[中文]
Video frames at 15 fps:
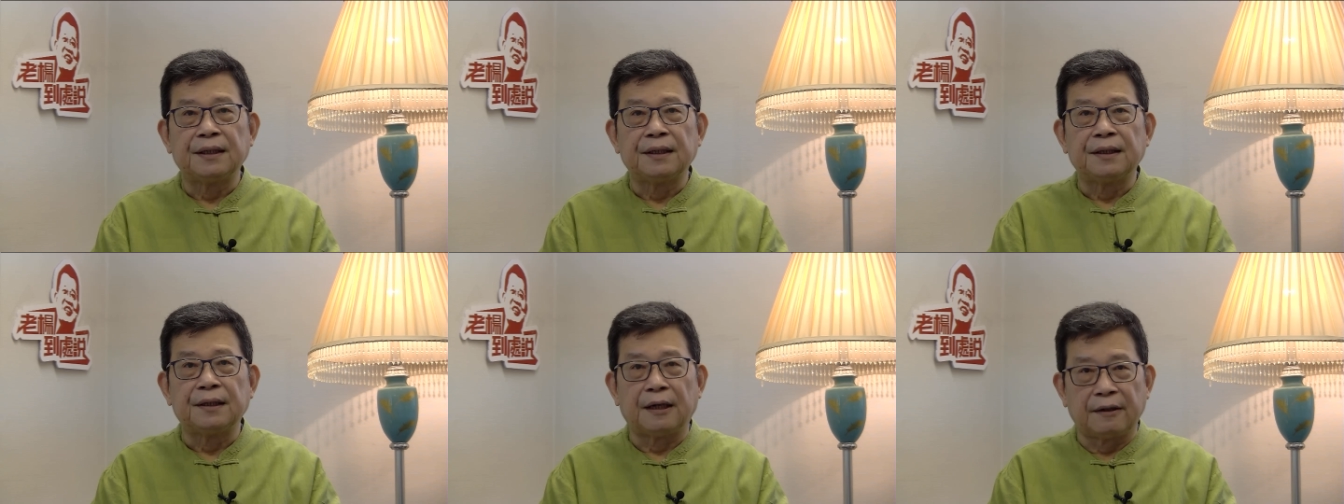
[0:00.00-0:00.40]

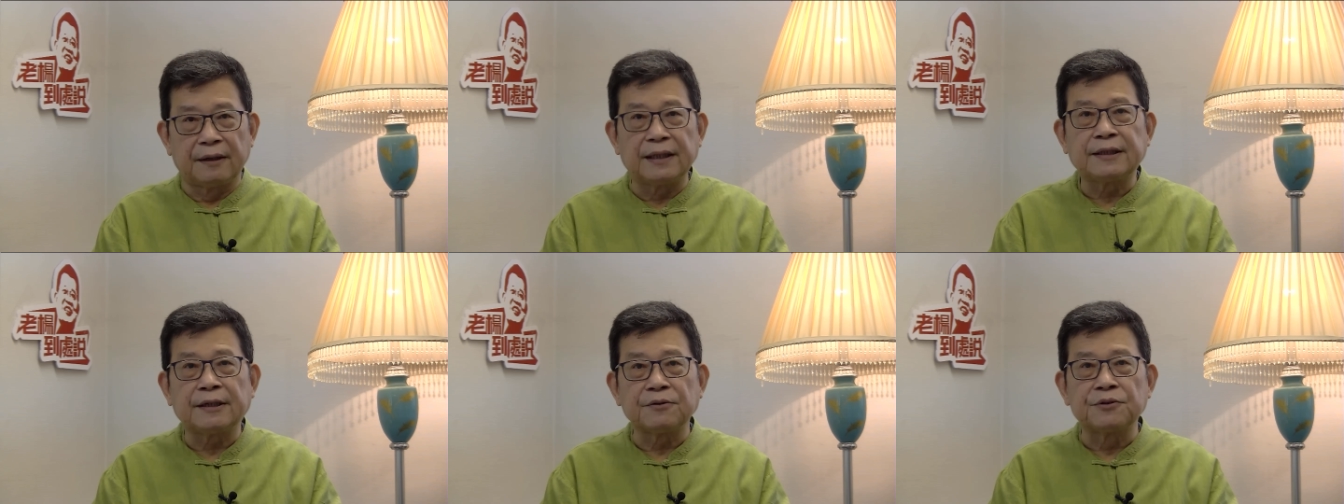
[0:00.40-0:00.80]
老杨
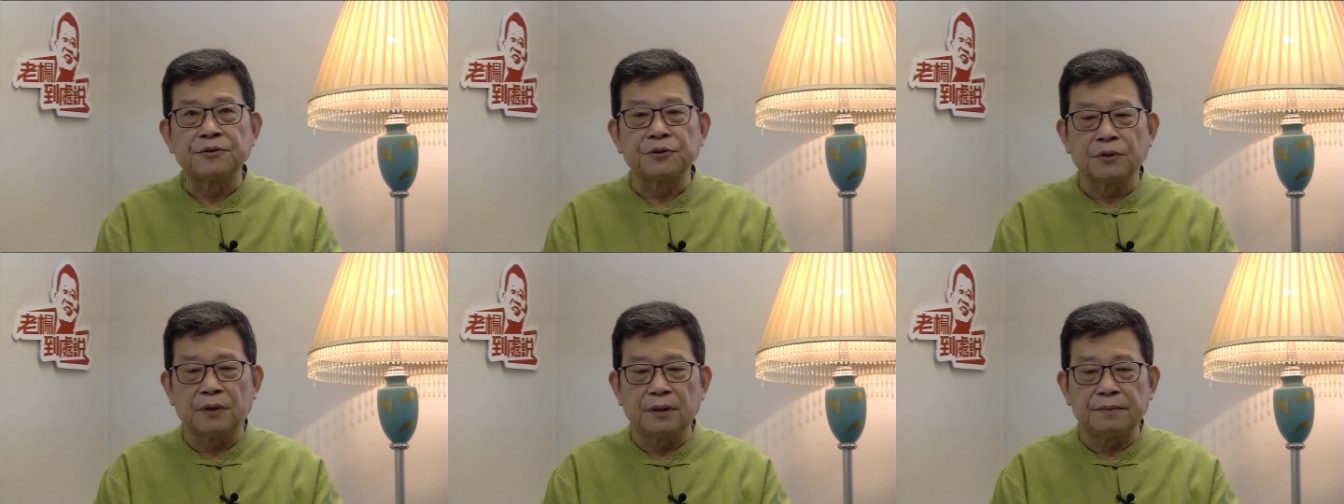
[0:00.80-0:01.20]
到处
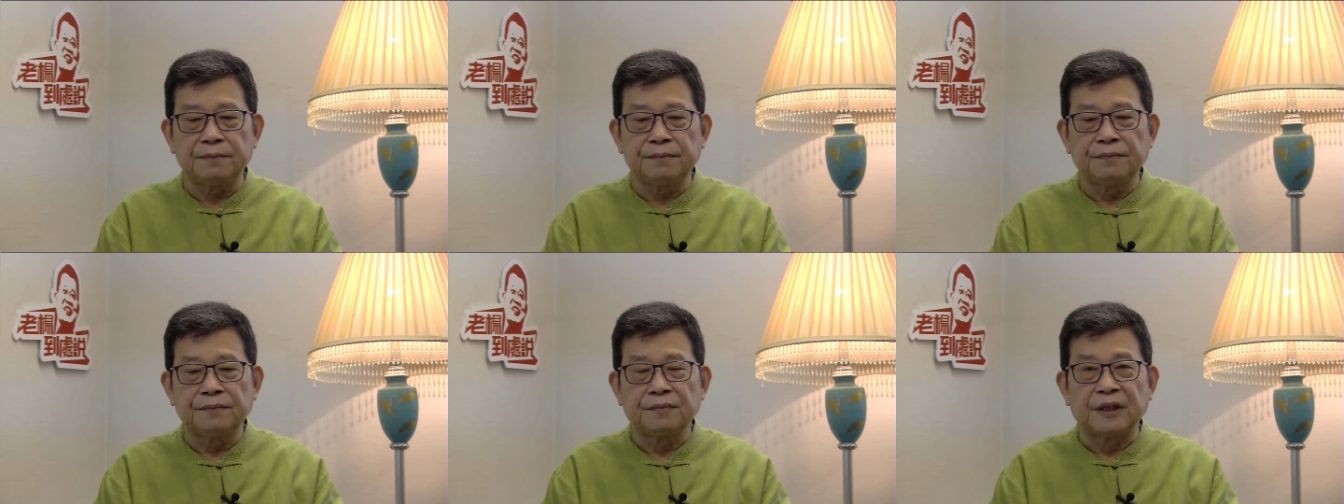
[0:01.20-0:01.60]
说，
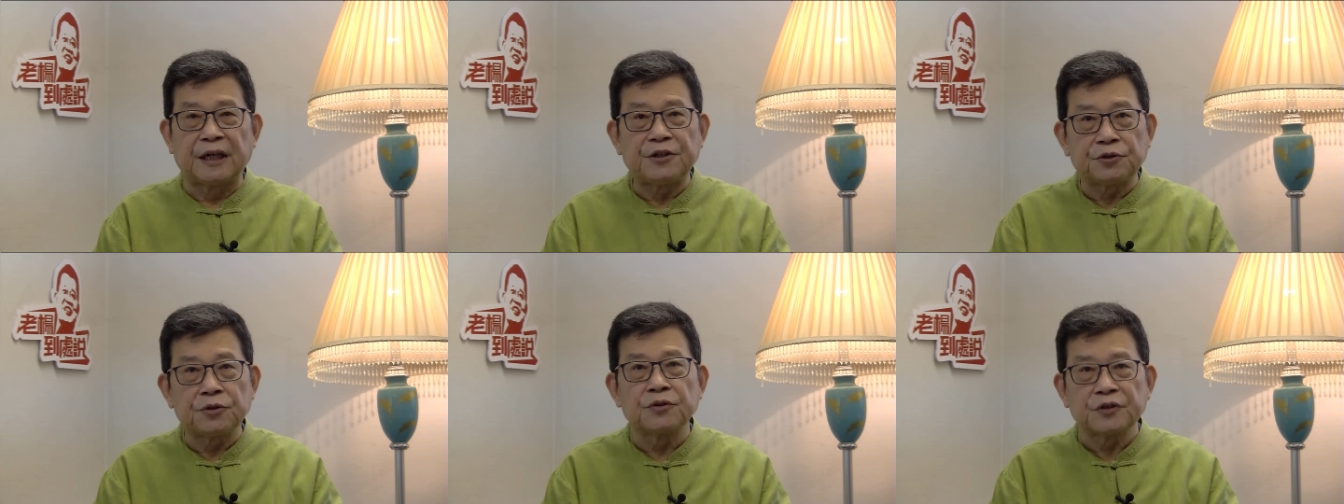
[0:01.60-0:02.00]
来
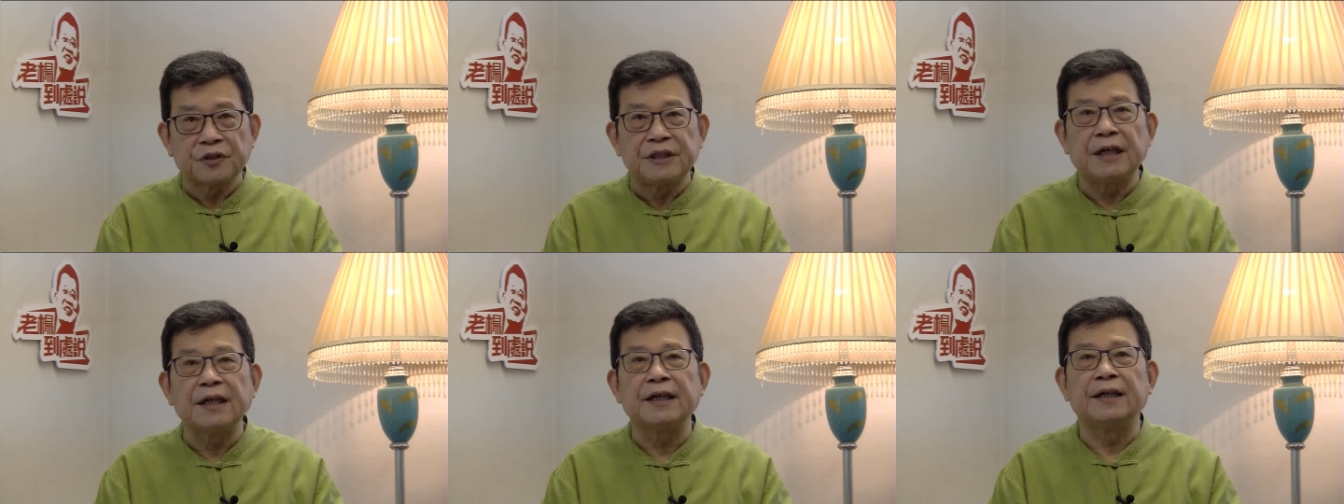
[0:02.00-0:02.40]
说说
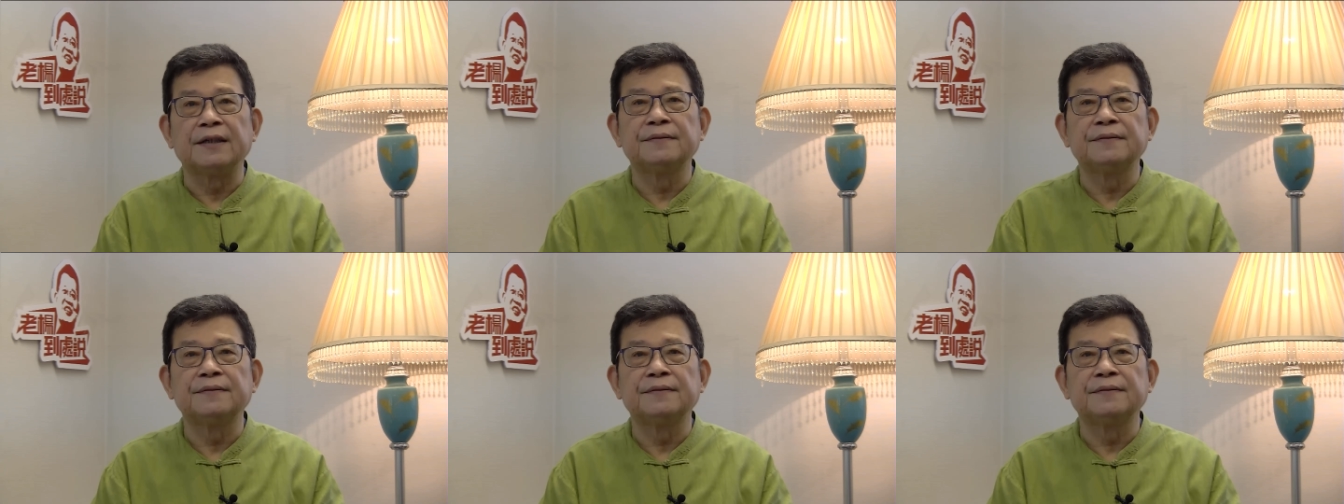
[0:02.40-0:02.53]
香港。